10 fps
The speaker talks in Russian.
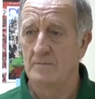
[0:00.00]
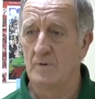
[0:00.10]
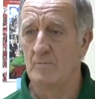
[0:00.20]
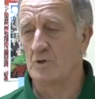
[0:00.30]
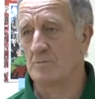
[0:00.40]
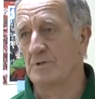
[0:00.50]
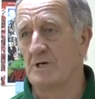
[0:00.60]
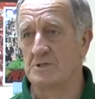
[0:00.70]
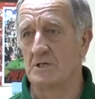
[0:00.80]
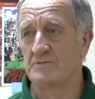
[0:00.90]
Мы, может быть,
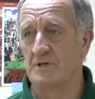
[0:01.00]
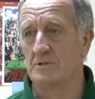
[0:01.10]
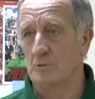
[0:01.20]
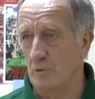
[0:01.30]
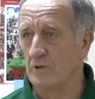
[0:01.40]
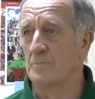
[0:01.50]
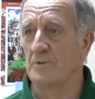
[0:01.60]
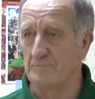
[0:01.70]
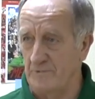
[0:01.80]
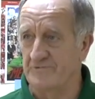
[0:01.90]
даже все эти уроки
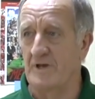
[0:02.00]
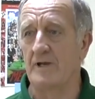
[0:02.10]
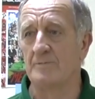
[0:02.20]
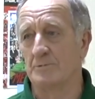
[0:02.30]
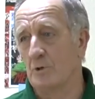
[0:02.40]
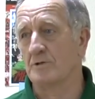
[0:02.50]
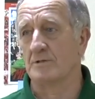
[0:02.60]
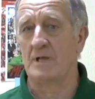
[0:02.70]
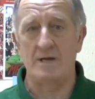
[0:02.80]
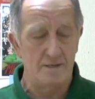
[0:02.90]
повторим только
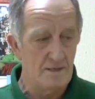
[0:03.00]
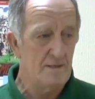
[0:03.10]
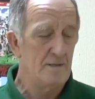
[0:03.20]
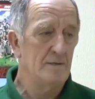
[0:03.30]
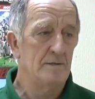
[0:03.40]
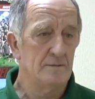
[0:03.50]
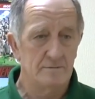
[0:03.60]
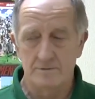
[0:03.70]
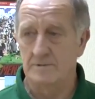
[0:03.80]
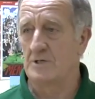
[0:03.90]
для
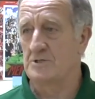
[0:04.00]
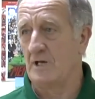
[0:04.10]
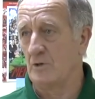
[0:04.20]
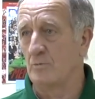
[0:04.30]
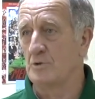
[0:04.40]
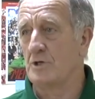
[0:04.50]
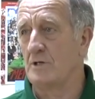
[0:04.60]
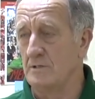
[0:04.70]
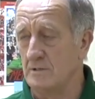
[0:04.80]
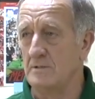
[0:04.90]
вот, начального
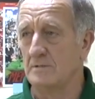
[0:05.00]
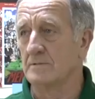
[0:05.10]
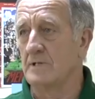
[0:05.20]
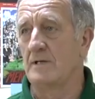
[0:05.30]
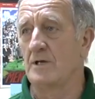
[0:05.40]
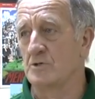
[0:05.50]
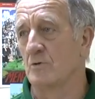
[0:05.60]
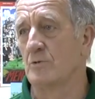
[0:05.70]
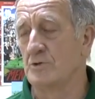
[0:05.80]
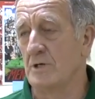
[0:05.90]
обучения и
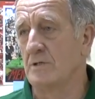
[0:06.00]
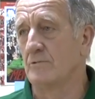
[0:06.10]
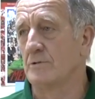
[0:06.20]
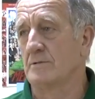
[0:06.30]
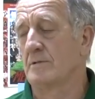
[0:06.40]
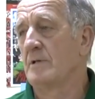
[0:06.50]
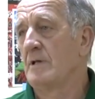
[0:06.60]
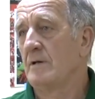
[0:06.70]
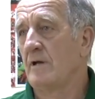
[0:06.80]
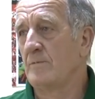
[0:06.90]
дальнейшего обучения вот,
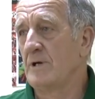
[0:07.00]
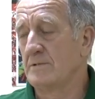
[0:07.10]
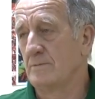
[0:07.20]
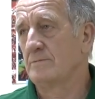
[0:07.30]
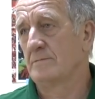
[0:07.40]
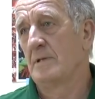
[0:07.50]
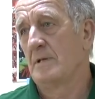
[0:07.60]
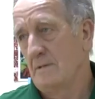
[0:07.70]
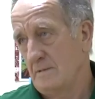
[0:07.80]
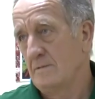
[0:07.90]
ребят
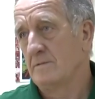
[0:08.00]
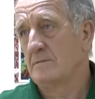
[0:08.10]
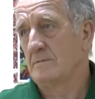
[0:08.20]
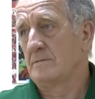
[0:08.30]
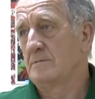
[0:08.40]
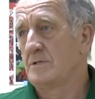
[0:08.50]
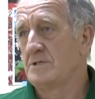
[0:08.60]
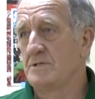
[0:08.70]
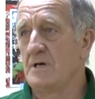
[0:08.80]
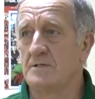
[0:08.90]

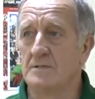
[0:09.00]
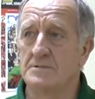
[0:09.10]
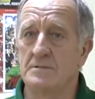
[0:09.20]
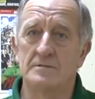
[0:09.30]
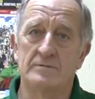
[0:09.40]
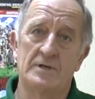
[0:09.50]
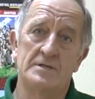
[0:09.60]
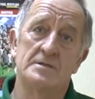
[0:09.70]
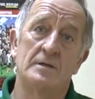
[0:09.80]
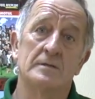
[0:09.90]
10, 11,
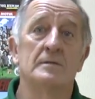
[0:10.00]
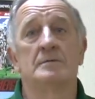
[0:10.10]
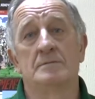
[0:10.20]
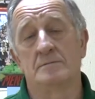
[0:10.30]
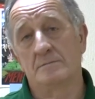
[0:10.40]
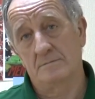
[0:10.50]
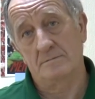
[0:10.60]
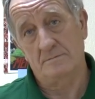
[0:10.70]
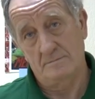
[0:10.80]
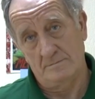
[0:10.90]
12 лет.
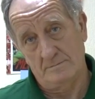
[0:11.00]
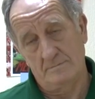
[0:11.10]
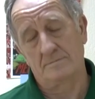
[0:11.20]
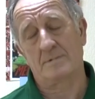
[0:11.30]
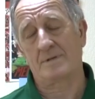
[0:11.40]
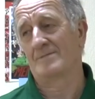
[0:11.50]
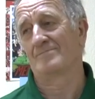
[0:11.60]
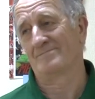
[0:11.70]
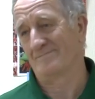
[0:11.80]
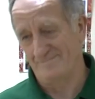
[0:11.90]
Ну все, спасибо
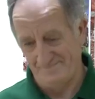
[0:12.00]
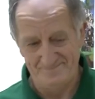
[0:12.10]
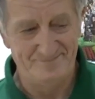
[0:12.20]
большое, Ильич.